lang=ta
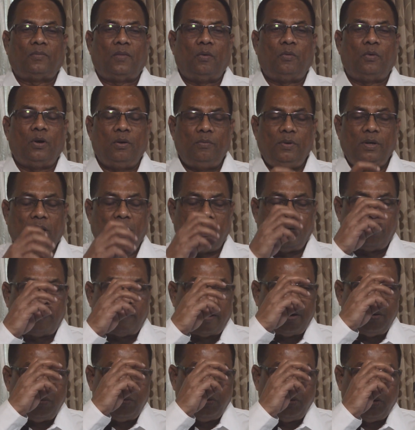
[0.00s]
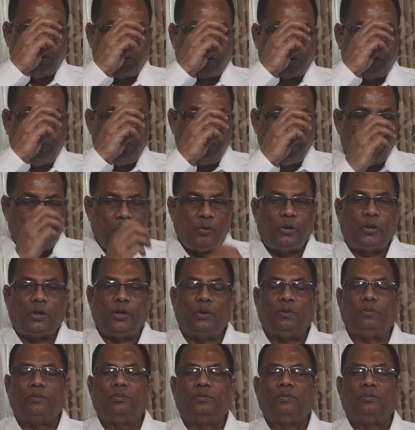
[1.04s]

உணவு கட்டுப்பாடு உங்களுக்கு ரொம்ப முக்கியம்